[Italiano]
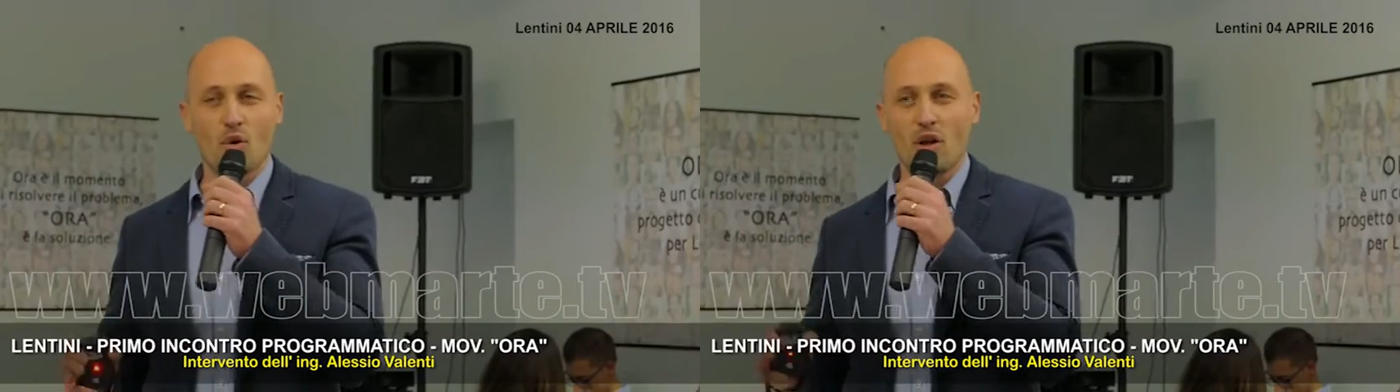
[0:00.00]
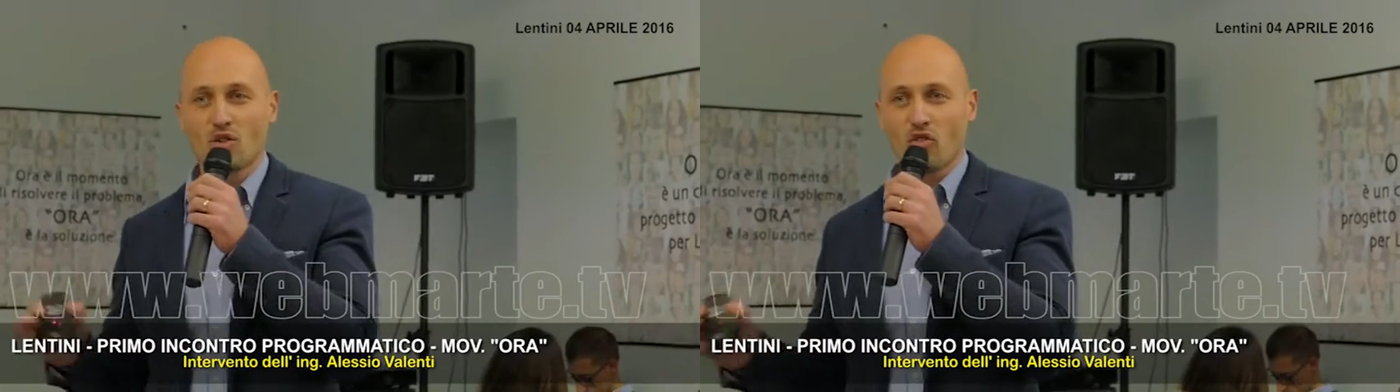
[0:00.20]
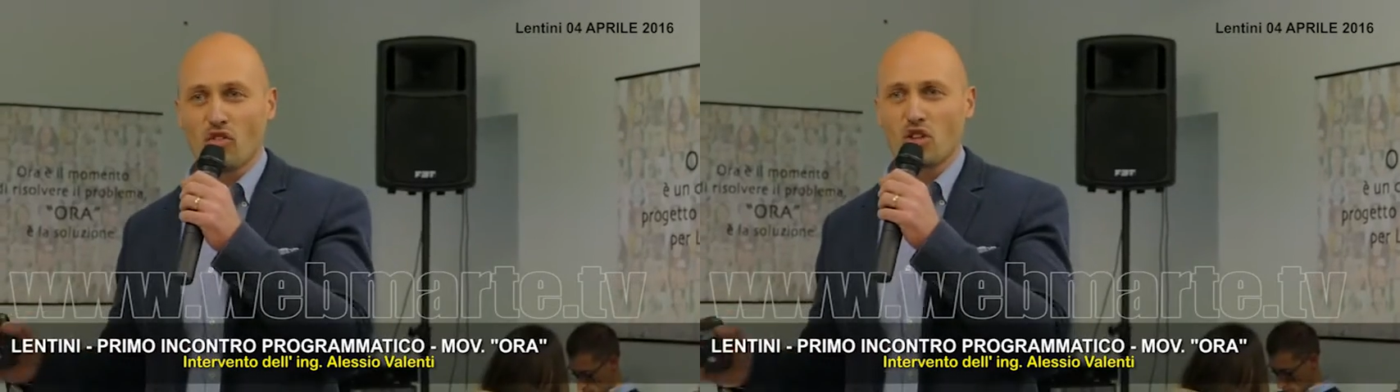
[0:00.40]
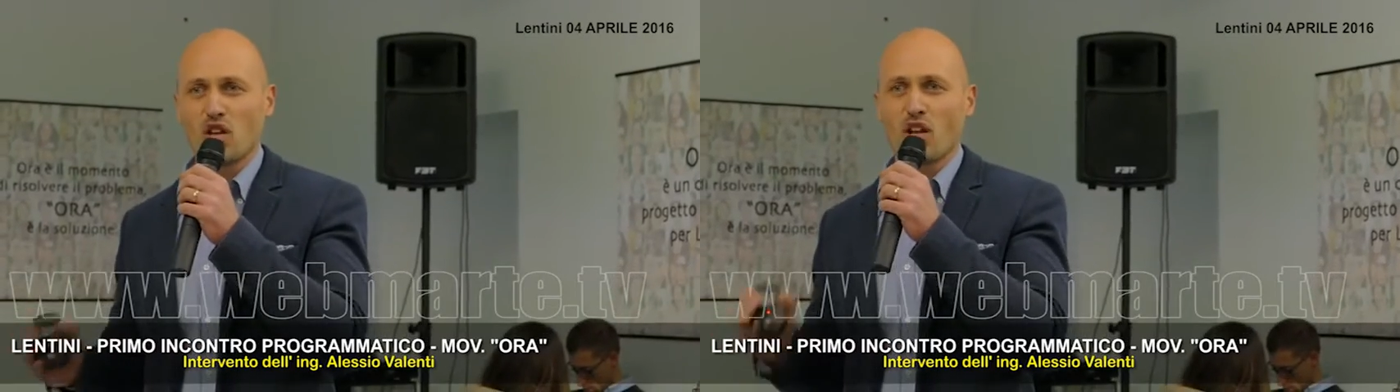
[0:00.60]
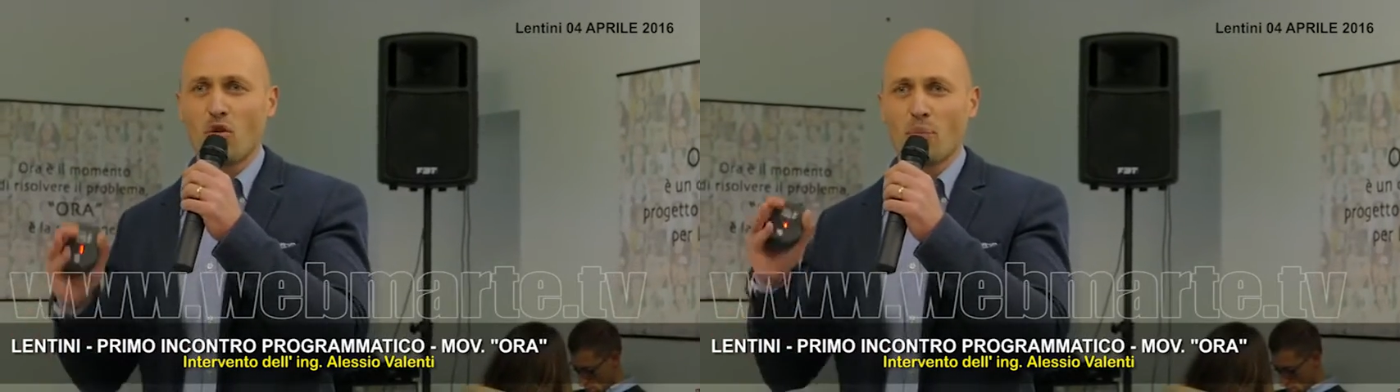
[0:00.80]
altro ufficio e
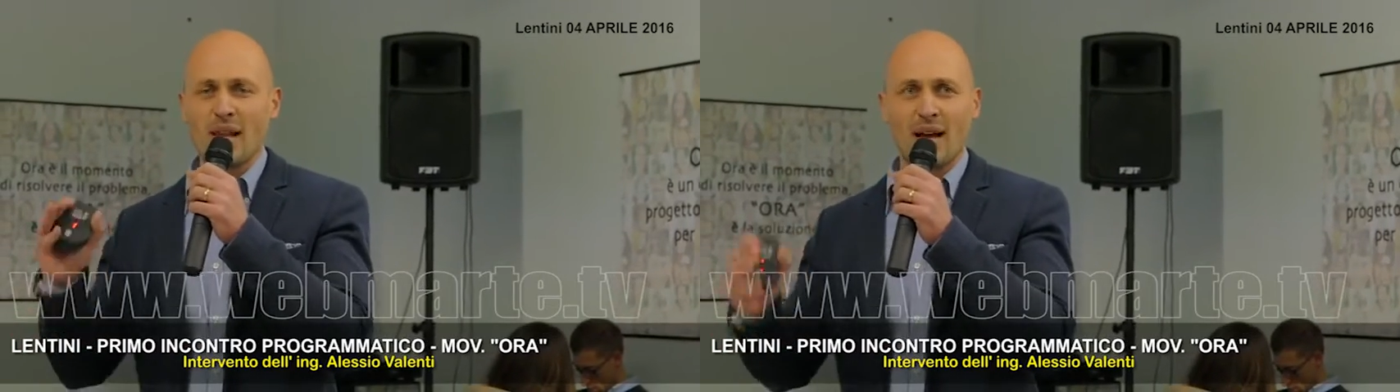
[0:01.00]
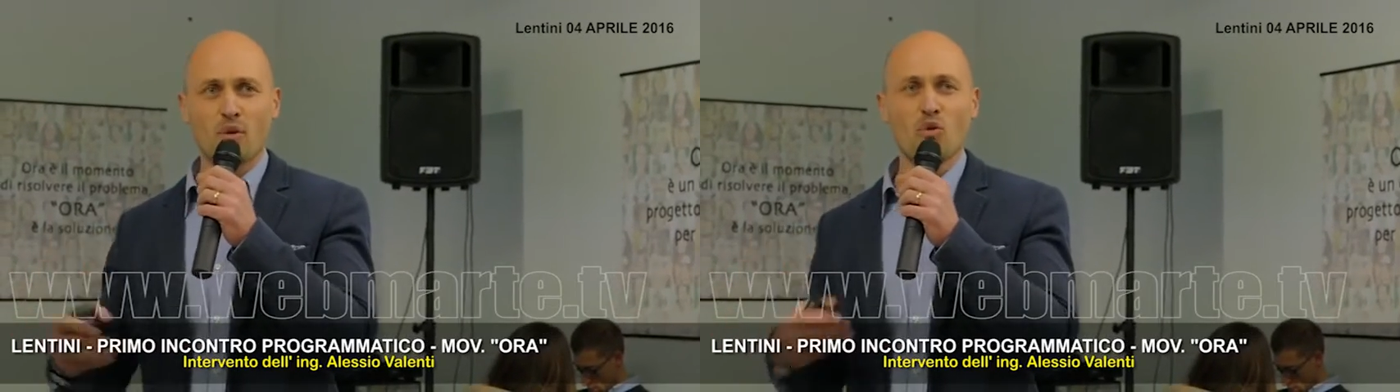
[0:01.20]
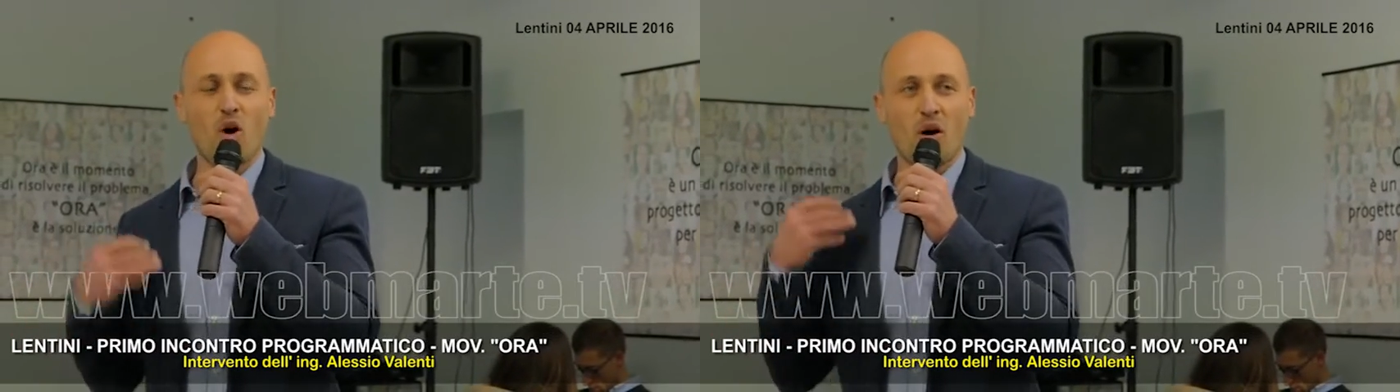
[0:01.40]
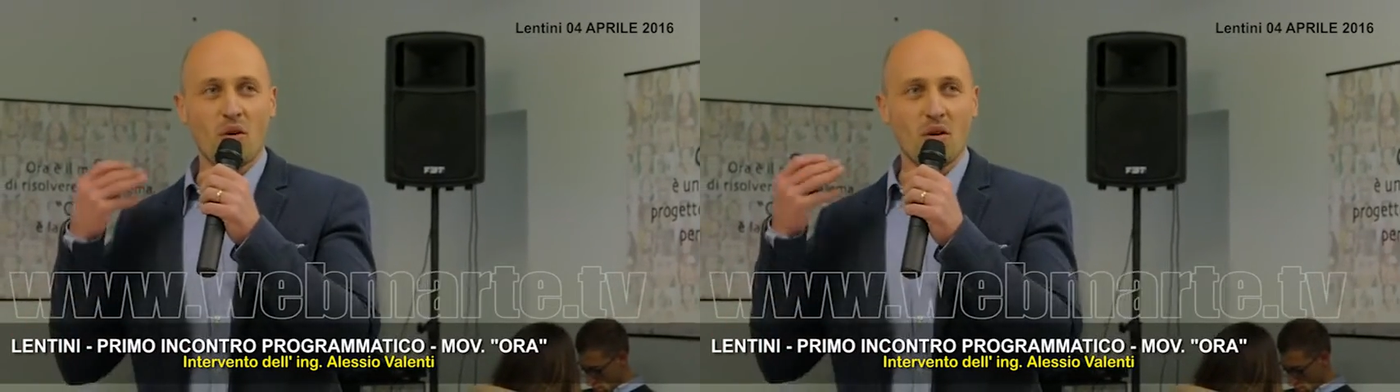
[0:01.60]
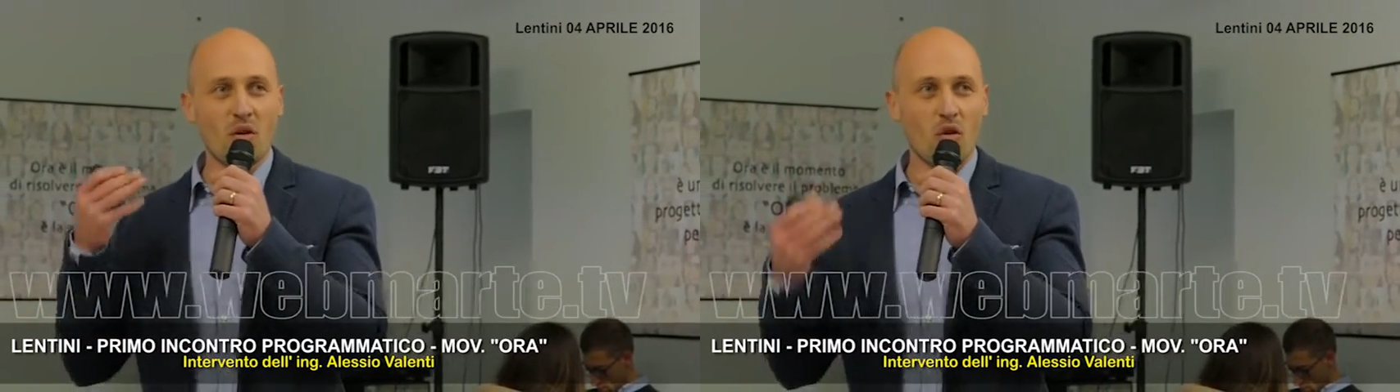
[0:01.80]
ricompiliamo di nuovo